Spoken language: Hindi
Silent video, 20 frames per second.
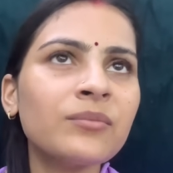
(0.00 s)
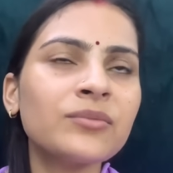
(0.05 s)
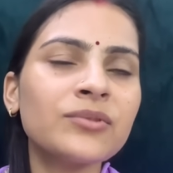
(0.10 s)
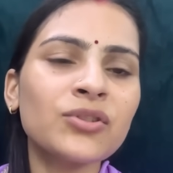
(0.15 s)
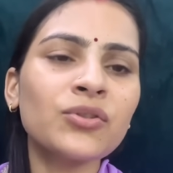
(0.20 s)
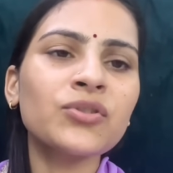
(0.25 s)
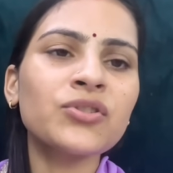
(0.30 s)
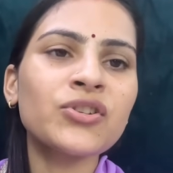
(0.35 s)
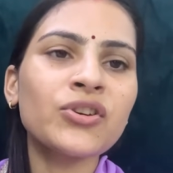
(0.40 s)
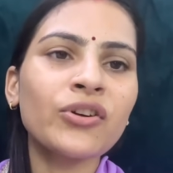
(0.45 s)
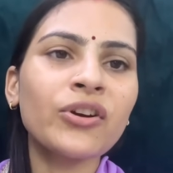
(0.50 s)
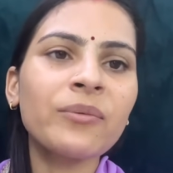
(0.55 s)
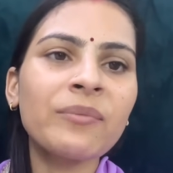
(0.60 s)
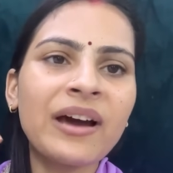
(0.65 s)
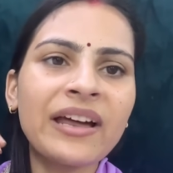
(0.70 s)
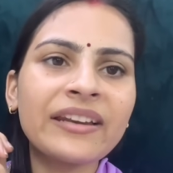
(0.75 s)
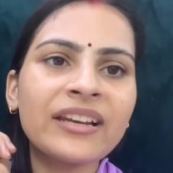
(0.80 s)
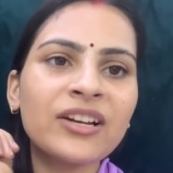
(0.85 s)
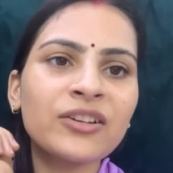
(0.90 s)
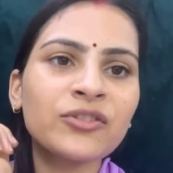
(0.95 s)
सोच रहे हो कि
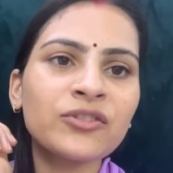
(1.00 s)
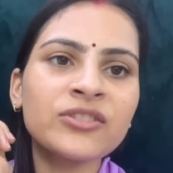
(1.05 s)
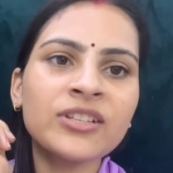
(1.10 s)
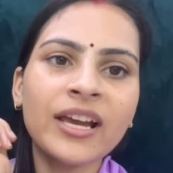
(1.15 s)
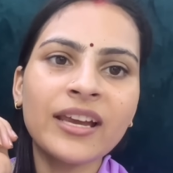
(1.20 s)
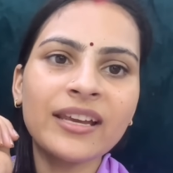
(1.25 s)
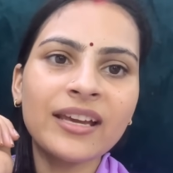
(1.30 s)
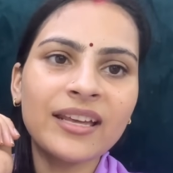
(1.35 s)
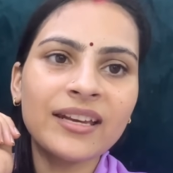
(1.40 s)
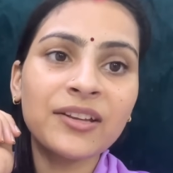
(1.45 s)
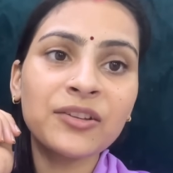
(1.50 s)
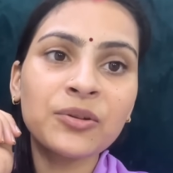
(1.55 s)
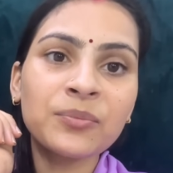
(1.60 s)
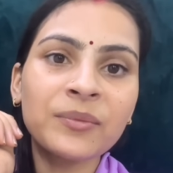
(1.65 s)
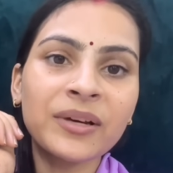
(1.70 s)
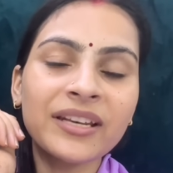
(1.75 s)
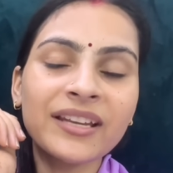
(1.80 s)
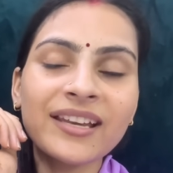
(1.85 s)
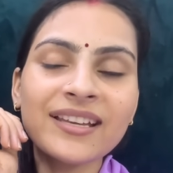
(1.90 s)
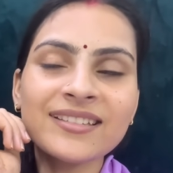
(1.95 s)
मार्केट तो जाइए रही है तो
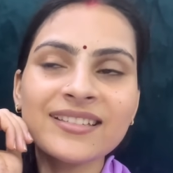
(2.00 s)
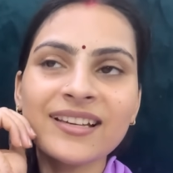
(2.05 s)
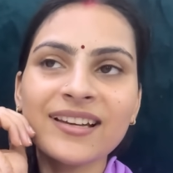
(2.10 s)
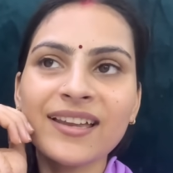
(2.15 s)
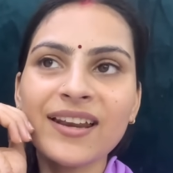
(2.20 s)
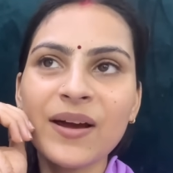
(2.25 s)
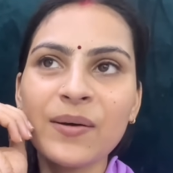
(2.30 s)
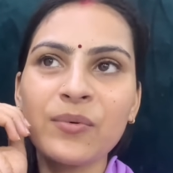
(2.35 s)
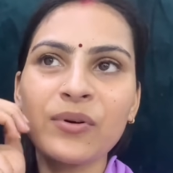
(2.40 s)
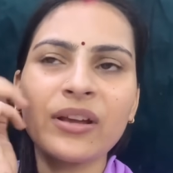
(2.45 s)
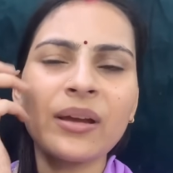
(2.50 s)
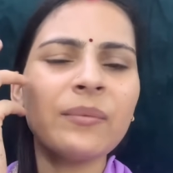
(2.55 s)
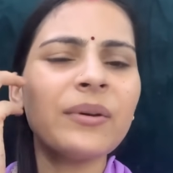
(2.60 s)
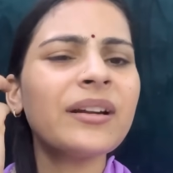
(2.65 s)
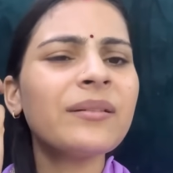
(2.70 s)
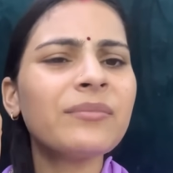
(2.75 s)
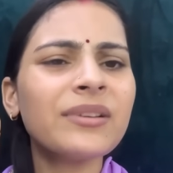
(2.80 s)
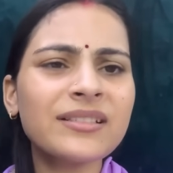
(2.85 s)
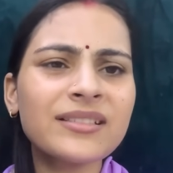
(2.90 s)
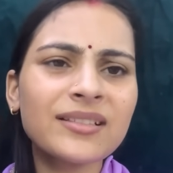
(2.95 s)
मन कैसे ख़राब हो गया
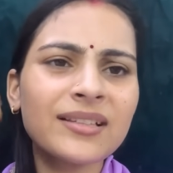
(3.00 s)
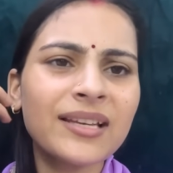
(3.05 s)
बट बस